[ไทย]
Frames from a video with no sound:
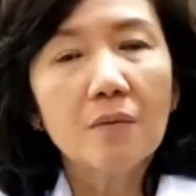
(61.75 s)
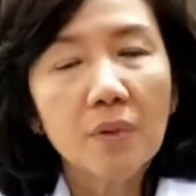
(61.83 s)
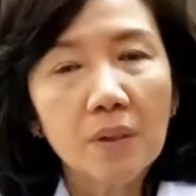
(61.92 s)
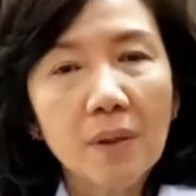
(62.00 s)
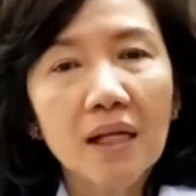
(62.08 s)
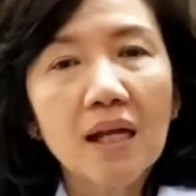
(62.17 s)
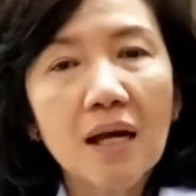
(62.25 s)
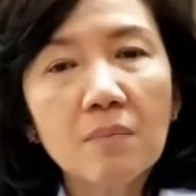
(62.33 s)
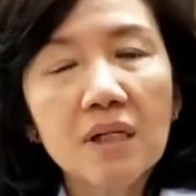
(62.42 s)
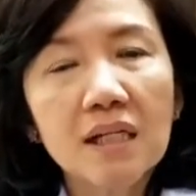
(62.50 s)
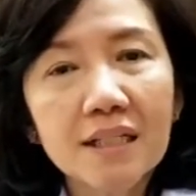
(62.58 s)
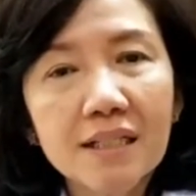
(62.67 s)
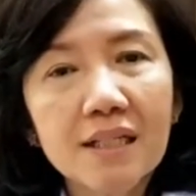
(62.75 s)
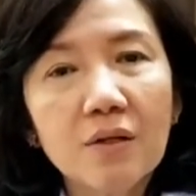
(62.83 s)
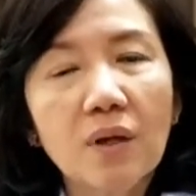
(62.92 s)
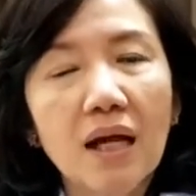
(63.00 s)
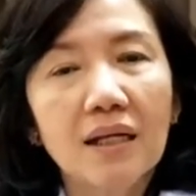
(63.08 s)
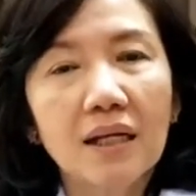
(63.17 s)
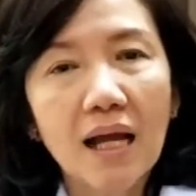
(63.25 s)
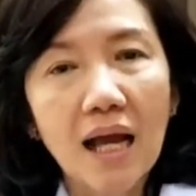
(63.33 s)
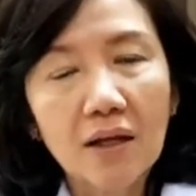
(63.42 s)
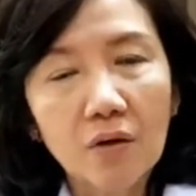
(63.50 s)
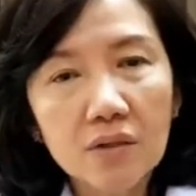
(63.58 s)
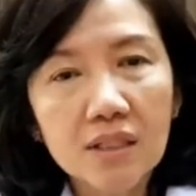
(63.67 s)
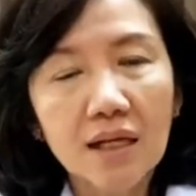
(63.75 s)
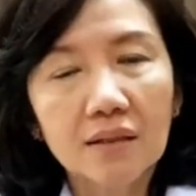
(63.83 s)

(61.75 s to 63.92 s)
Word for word: คะริมล้างมือก็เช่นเดียวกันนะคะ นอกจาก